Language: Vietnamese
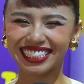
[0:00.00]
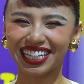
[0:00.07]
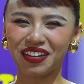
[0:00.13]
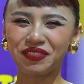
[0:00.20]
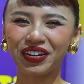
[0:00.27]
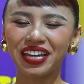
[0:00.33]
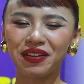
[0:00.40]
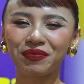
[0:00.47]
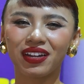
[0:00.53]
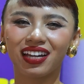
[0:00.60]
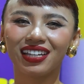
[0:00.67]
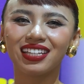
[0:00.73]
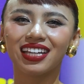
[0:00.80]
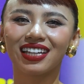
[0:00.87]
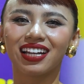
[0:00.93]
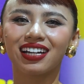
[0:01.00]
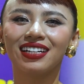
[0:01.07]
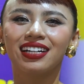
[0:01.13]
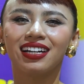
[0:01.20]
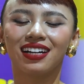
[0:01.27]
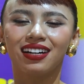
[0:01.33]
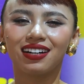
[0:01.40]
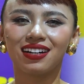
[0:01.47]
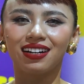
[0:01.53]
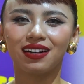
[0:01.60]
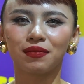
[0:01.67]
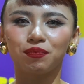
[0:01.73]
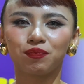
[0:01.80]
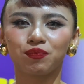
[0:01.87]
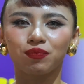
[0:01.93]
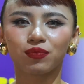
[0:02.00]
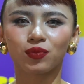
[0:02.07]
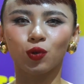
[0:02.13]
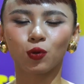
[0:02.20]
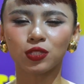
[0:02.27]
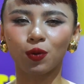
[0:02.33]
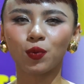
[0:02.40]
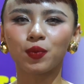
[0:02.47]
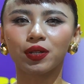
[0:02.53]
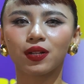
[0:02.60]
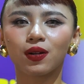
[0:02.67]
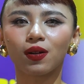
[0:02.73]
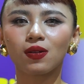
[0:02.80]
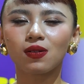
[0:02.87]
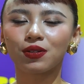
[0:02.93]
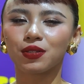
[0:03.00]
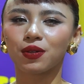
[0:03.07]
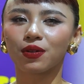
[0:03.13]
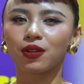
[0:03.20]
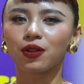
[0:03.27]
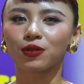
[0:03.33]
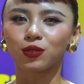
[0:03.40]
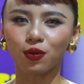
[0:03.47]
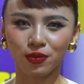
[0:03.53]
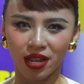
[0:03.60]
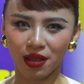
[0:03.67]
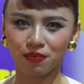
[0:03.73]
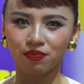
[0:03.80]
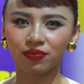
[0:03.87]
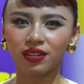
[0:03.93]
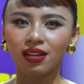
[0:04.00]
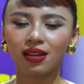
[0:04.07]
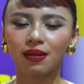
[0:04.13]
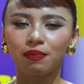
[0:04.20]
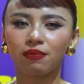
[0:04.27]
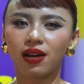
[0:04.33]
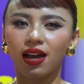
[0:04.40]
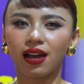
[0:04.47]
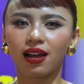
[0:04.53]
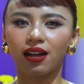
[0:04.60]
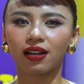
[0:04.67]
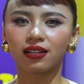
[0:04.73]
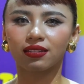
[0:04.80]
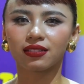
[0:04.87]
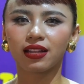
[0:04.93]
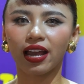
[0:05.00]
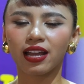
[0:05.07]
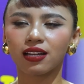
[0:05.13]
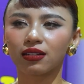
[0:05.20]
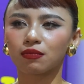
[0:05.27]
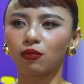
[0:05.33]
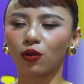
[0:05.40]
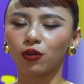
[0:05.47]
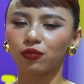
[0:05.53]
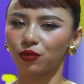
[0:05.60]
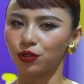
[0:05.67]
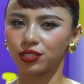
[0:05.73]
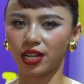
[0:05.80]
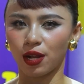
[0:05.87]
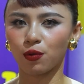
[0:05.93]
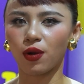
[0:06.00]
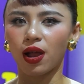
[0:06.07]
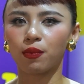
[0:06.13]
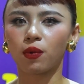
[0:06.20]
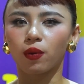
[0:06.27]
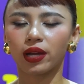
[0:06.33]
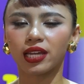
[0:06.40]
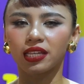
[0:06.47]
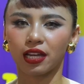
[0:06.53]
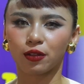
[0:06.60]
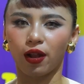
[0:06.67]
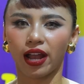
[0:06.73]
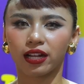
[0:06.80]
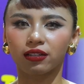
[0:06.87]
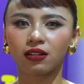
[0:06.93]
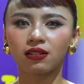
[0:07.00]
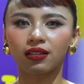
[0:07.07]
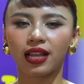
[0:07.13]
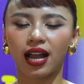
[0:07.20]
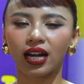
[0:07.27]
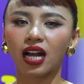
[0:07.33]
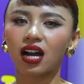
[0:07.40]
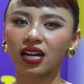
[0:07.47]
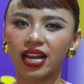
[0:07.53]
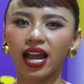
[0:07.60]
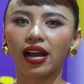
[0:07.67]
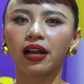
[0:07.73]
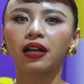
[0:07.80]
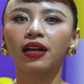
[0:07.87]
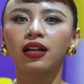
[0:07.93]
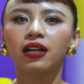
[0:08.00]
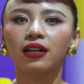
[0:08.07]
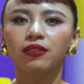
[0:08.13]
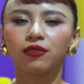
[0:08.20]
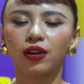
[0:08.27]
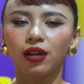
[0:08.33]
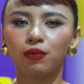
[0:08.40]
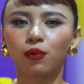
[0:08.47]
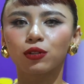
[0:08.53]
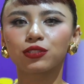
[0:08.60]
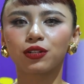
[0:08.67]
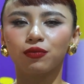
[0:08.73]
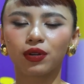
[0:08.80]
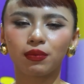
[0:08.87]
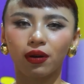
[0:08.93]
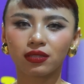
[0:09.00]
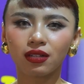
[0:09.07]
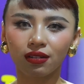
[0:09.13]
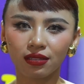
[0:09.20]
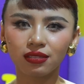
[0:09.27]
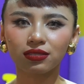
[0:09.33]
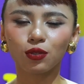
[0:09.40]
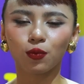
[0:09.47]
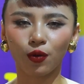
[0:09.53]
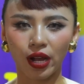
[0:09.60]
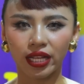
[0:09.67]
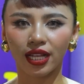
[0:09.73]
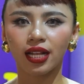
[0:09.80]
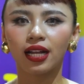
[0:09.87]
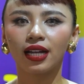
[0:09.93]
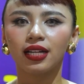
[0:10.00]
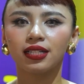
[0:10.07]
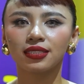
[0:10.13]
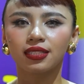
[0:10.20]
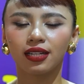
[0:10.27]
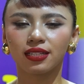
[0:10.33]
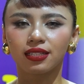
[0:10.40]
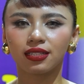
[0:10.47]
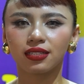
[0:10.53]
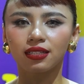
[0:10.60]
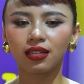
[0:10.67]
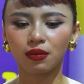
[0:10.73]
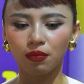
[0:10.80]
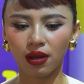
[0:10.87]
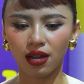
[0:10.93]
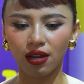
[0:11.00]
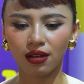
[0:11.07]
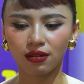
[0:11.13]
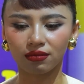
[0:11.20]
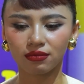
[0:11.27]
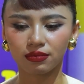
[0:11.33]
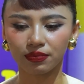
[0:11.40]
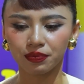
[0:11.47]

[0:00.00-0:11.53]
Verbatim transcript: tại vì em nghĩ gì nè uh, cuộc sống của mình nó có rất là nhiều cái điều tốt đẹp mà đang mọi người vừa trải qua một cái giai đoạn rất là khó khăn về môi trường về mọi thứ xung quanh thì khi mà